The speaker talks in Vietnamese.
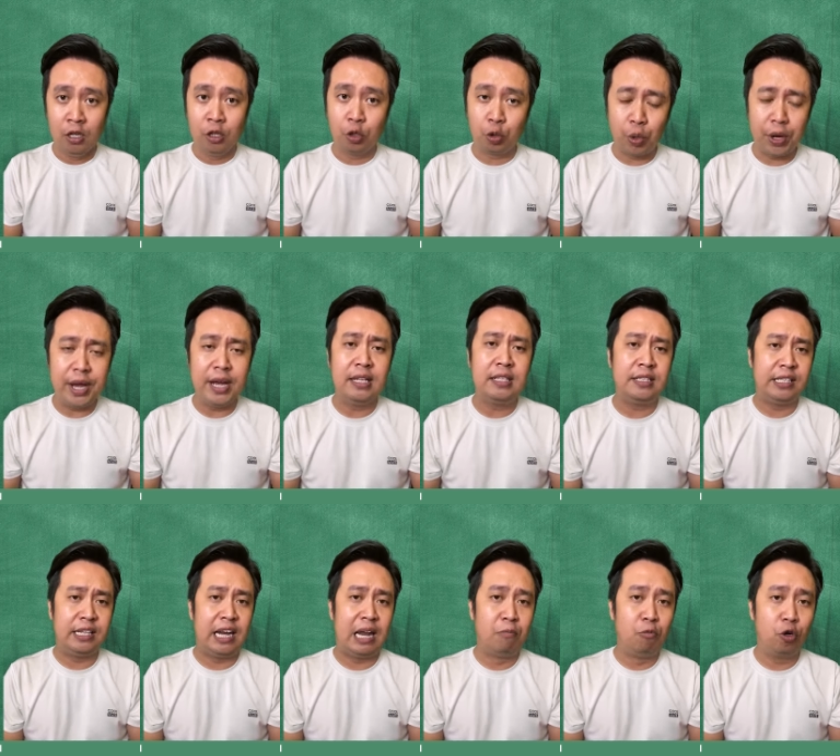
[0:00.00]
Tuy
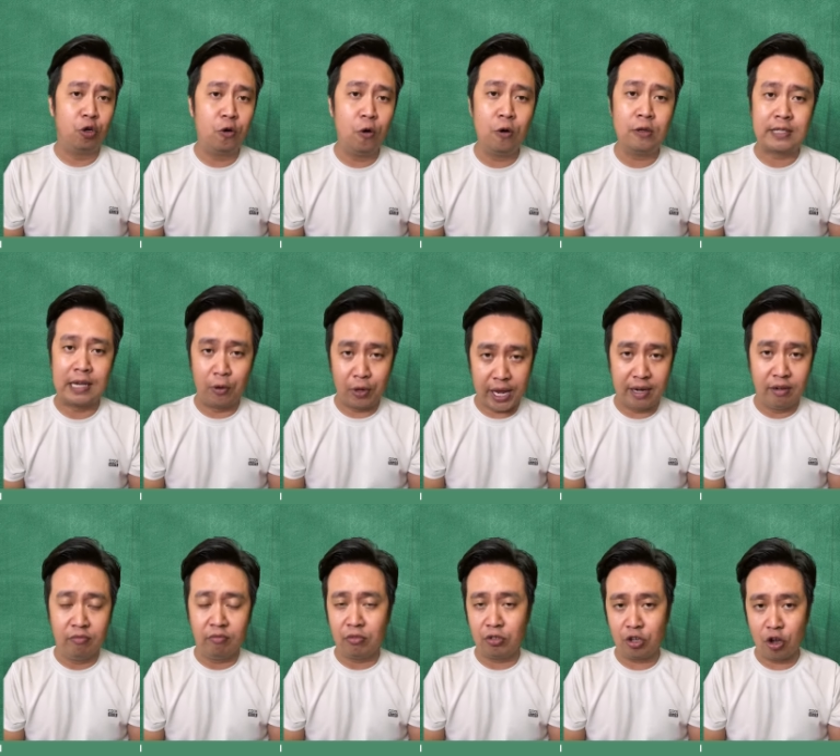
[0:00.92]
chỉ là một cô giao liên
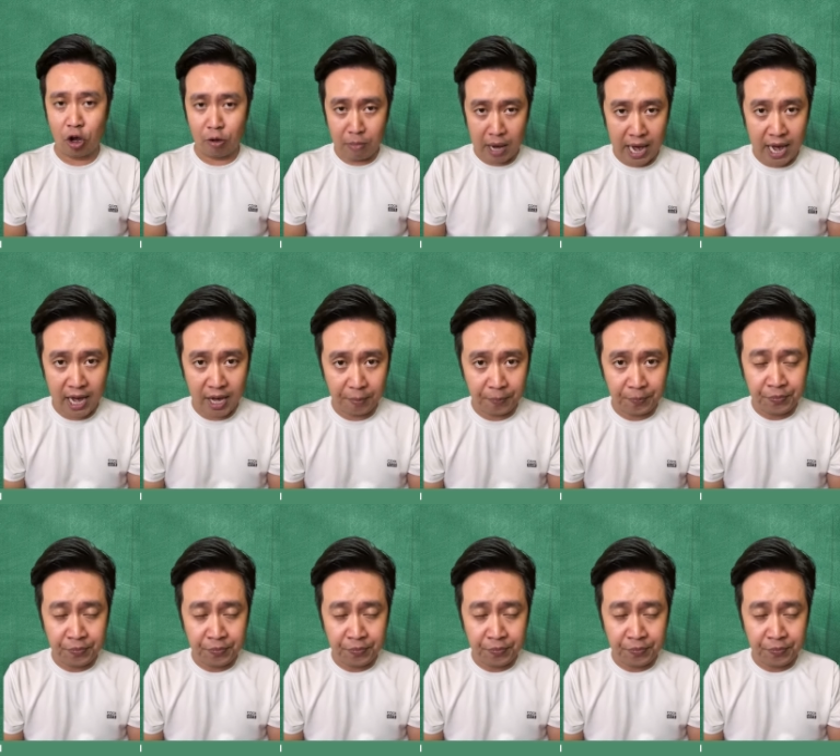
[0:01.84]
nhỏ bé,